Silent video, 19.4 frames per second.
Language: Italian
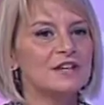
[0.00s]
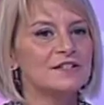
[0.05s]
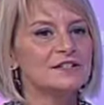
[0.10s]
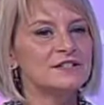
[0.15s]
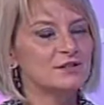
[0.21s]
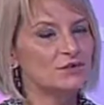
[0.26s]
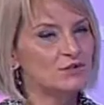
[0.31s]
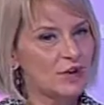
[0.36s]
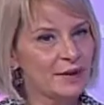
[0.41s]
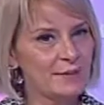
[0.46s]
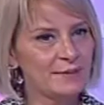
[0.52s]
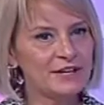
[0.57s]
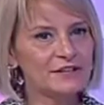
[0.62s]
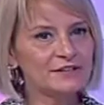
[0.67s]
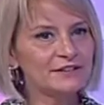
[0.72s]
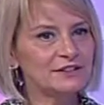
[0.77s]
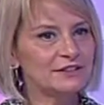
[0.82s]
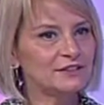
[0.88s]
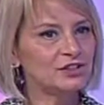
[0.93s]

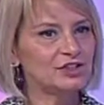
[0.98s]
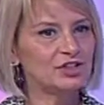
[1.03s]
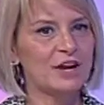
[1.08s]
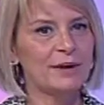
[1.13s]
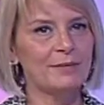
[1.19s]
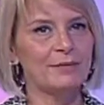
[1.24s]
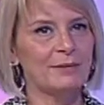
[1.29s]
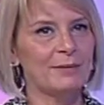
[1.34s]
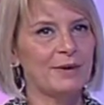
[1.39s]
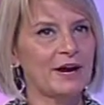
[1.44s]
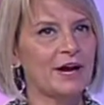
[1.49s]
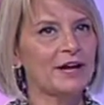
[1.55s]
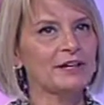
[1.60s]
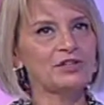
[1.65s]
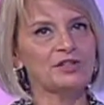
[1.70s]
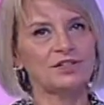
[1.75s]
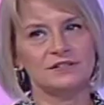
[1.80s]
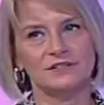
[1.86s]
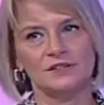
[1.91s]
Sicuramente diciamo
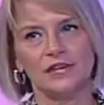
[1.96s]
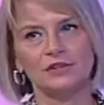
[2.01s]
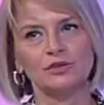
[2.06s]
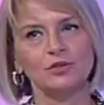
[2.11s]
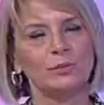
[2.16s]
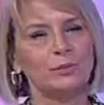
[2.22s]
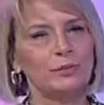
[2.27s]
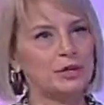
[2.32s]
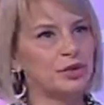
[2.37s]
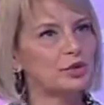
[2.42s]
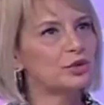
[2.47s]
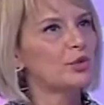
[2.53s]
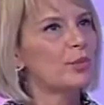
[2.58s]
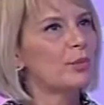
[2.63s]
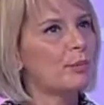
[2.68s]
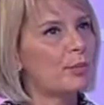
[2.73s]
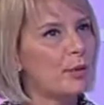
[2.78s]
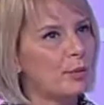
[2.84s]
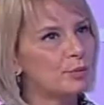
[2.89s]
magari c'è stato un
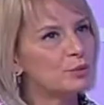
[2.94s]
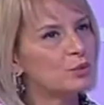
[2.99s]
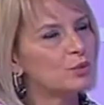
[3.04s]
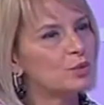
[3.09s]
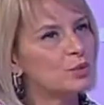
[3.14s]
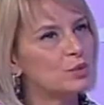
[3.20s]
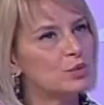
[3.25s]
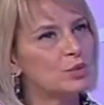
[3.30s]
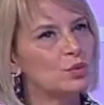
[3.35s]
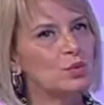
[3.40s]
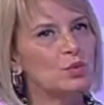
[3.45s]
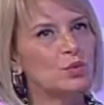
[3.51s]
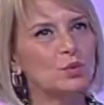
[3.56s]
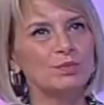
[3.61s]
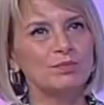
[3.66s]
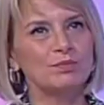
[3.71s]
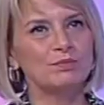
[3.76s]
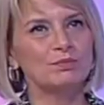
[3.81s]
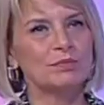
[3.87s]
periodo un po' più,
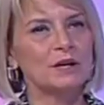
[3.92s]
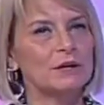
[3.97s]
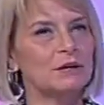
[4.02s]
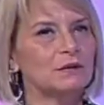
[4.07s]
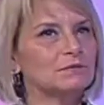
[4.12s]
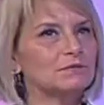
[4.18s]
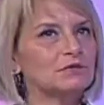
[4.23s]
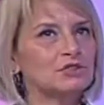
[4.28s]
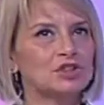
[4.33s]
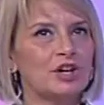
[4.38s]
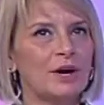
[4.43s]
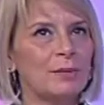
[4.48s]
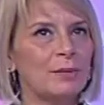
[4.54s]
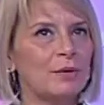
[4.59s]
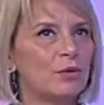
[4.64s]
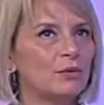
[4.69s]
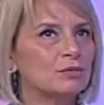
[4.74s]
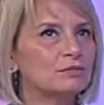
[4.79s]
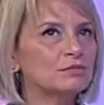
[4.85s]
ma
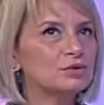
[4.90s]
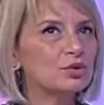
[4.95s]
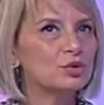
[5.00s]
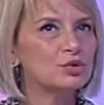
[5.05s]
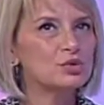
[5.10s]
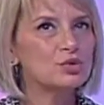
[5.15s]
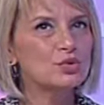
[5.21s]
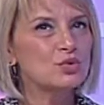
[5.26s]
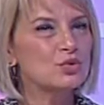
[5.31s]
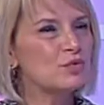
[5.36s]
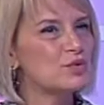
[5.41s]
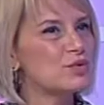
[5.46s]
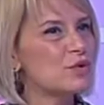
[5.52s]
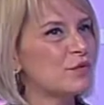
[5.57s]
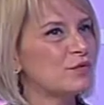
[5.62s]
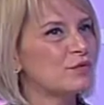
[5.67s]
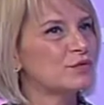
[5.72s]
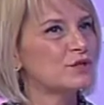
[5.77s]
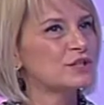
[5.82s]
diciamo di
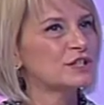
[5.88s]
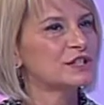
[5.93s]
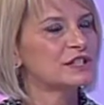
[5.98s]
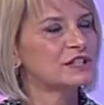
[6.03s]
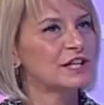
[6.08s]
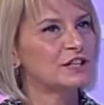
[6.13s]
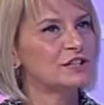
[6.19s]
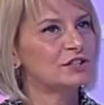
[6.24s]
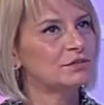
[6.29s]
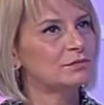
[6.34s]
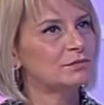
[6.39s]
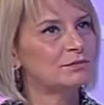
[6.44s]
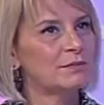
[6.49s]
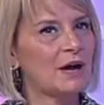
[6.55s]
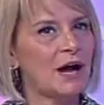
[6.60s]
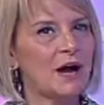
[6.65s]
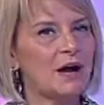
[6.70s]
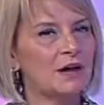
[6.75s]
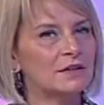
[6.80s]
oscuro forse,
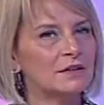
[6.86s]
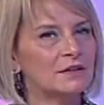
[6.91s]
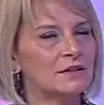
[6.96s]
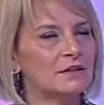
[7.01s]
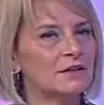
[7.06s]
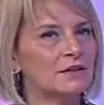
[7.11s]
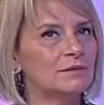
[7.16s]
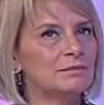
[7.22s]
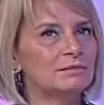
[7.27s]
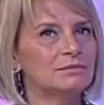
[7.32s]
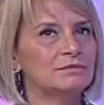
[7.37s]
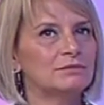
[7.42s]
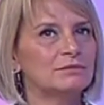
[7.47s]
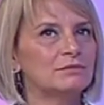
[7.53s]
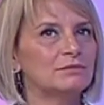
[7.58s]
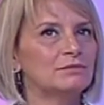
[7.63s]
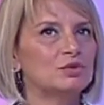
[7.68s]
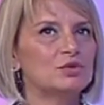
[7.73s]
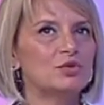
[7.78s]
ma... Ehm,
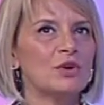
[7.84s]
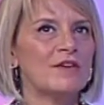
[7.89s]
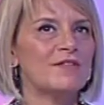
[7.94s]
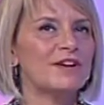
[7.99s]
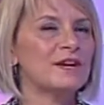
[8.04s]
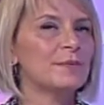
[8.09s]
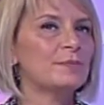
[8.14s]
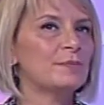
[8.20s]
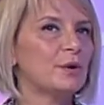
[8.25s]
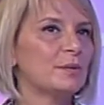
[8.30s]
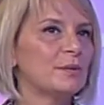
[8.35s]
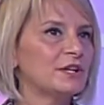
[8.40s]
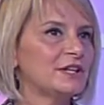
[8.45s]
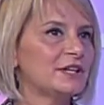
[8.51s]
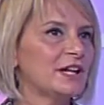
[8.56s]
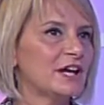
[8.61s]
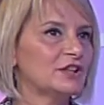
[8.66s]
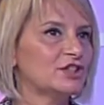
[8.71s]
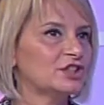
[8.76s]
di una vera e propria
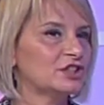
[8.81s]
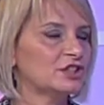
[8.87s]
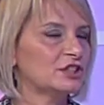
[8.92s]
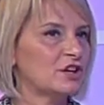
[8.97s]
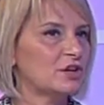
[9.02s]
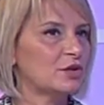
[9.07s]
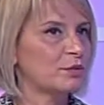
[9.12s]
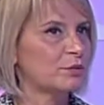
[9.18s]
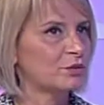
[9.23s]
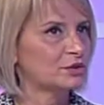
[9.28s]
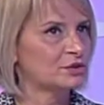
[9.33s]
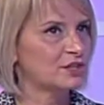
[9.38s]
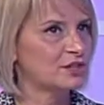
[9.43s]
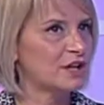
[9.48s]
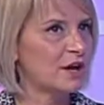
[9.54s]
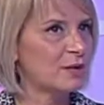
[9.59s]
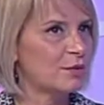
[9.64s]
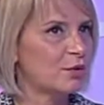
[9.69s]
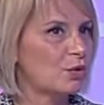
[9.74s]
rinascita non
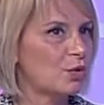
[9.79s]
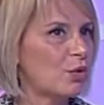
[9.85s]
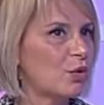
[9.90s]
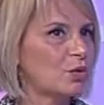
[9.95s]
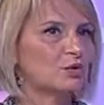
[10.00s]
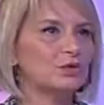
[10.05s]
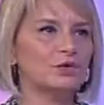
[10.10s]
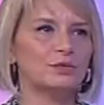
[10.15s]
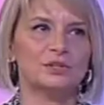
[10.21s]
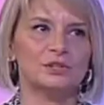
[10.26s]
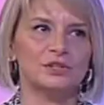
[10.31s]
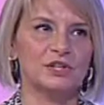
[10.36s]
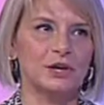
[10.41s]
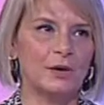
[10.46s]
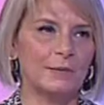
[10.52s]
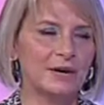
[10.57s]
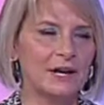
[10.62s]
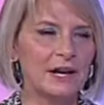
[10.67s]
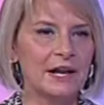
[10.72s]
possiamo, non
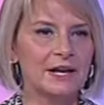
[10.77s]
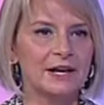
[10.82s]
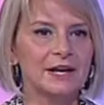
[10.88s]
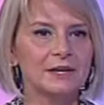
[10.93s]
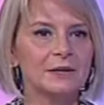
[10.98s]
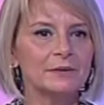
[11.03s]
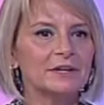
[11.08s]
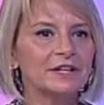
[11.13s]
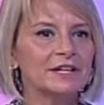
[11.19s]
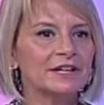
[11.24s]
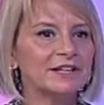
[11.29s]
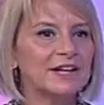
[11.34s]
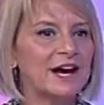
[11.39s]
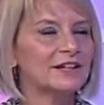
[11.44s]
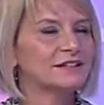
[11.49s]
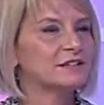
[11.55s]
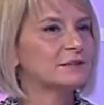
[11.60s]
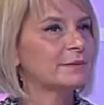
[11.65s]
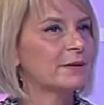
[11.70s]
possiamo, parlare, anche perché i
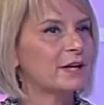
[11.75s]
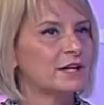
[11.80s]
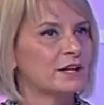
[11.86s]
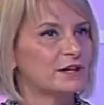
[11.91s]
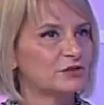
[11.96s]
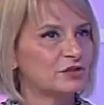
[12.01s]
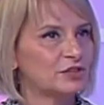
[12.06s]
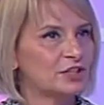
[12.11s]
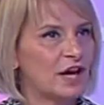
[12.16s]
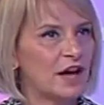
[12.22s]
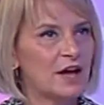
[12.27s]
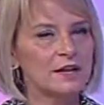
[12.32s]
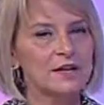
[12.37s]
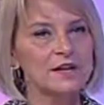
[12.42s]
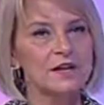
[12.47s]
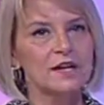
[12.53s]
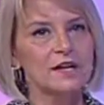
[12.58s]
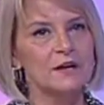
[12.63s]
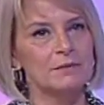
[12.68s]
dati parlano chiari.